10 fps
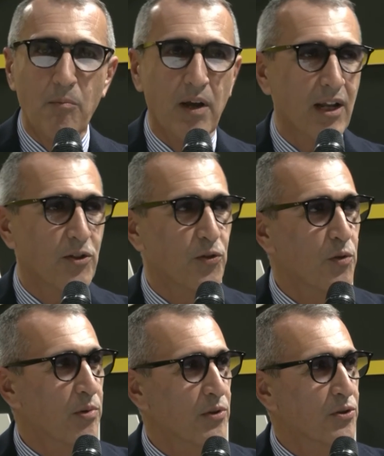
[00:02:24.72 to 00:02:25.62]
stiamo parlando
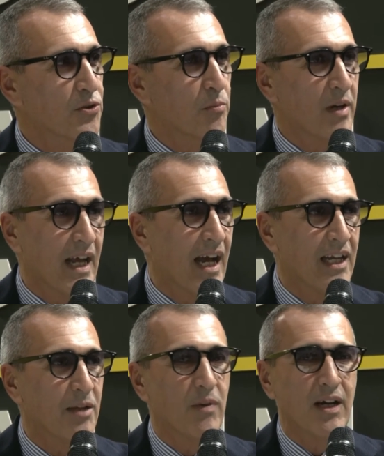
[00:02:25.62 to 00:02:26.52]
di un prodotto
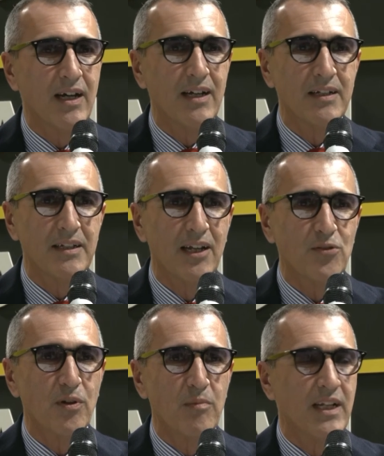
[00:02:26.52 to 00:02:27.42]
banale, ma
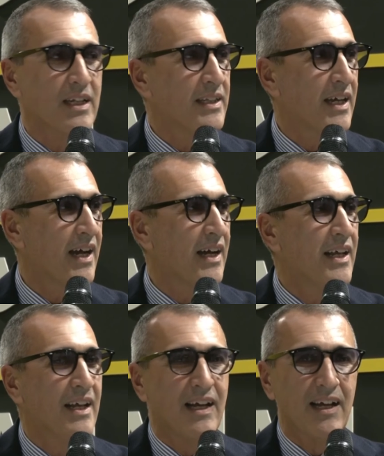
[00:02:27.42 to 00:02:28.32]
nella sua banalità
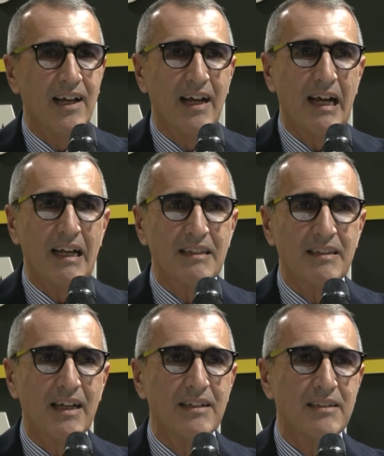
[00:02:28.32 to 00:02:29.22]
eh, ha,
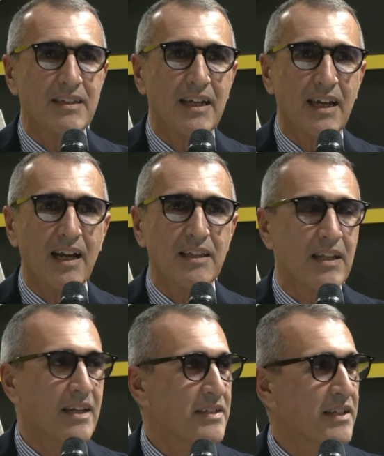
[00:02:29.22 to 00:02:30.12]
tante
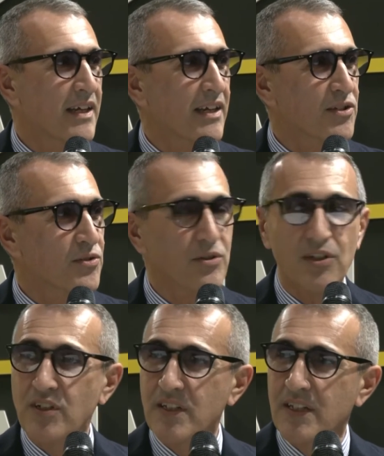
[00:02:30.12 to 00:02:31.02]
caratteristiche che sono
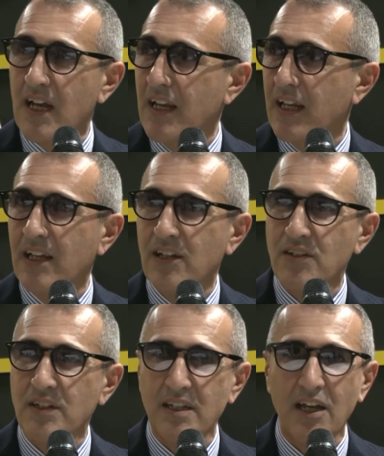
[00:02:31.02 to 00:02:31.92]
necessarie, che è
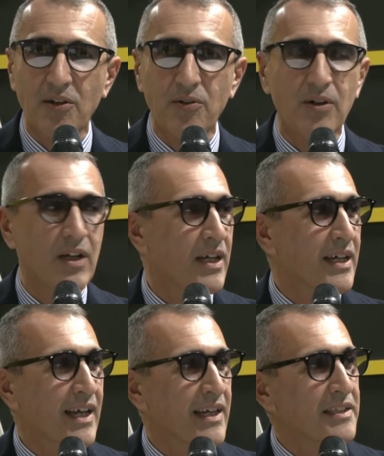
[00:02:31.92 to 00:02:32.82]
necessario. Eh beh,
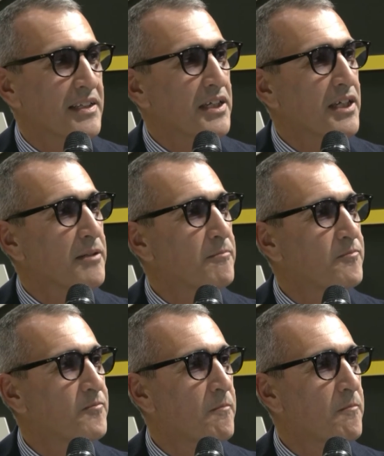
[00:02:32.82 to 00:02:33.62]
banale, garantire. alla fine